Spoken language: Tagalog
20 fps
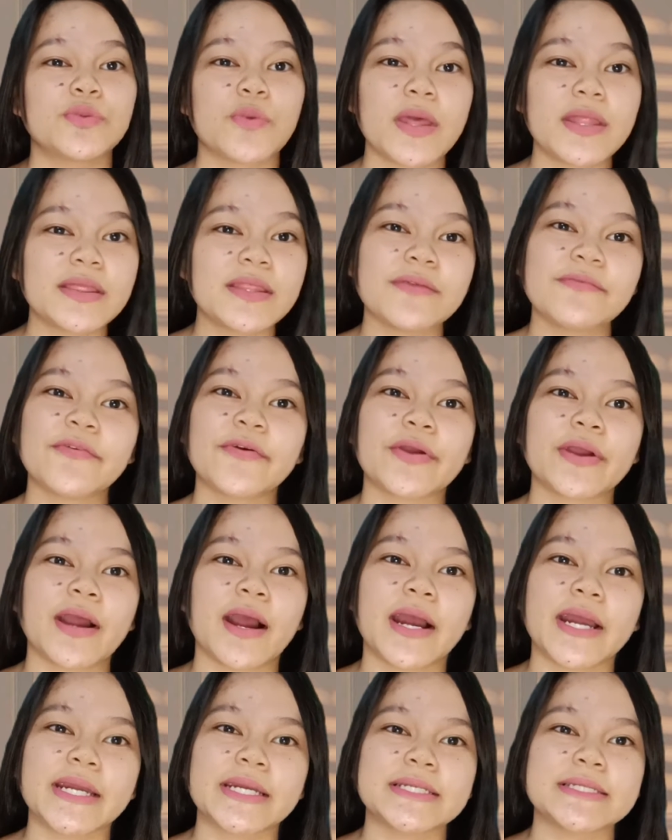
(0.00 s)

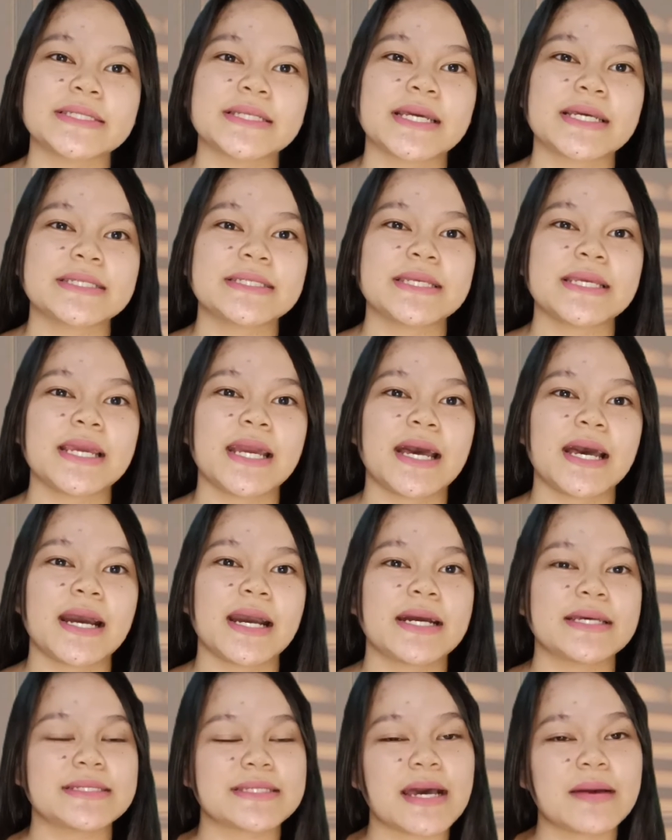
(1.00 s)
24 hours kasi
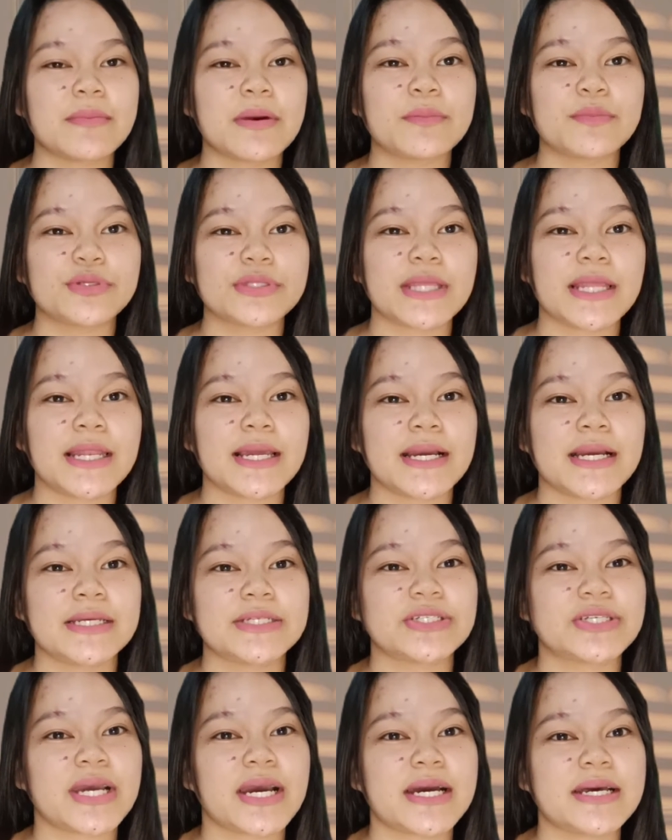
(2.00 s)
nga kasama mo
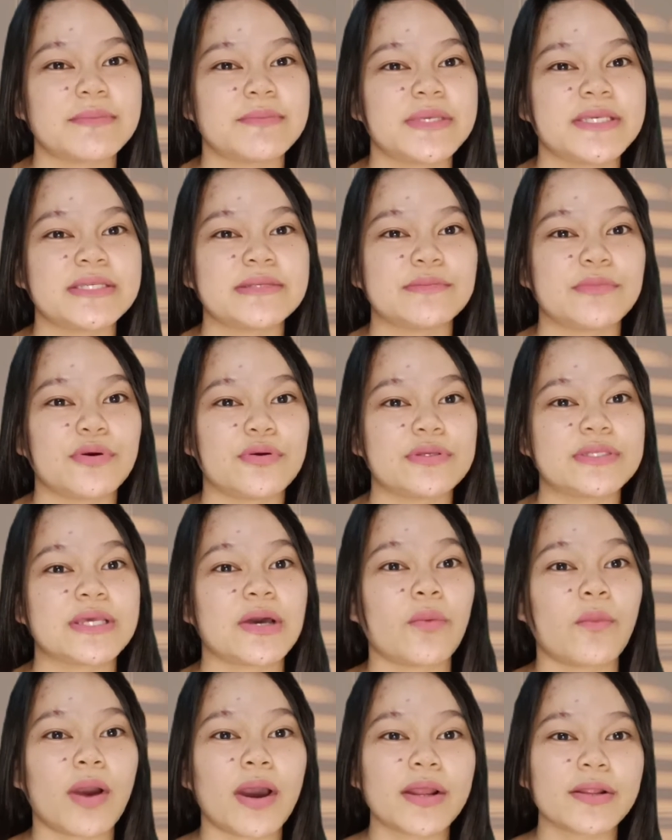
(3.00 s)
talaga siya mismo
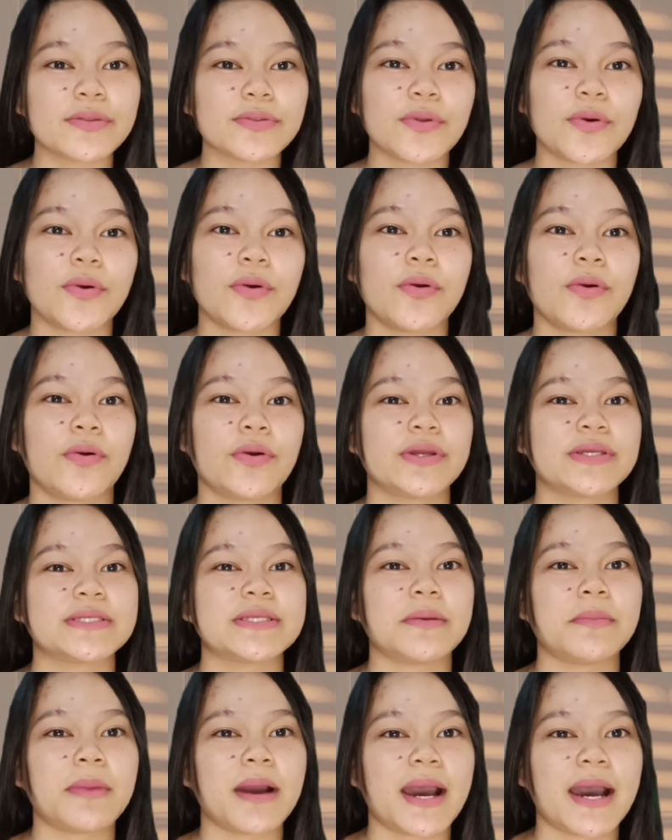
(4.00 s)
sa kwarto or
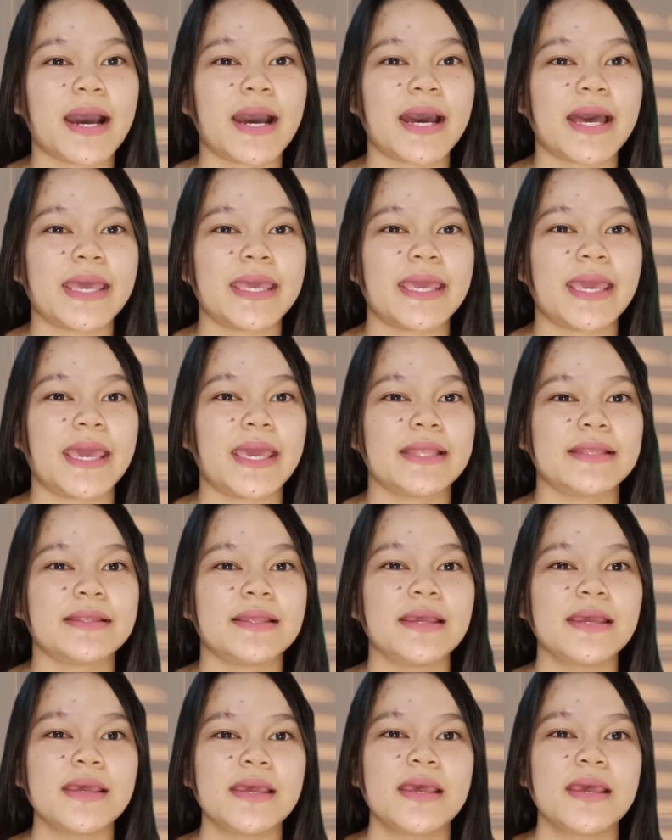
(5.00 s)
sa bahay and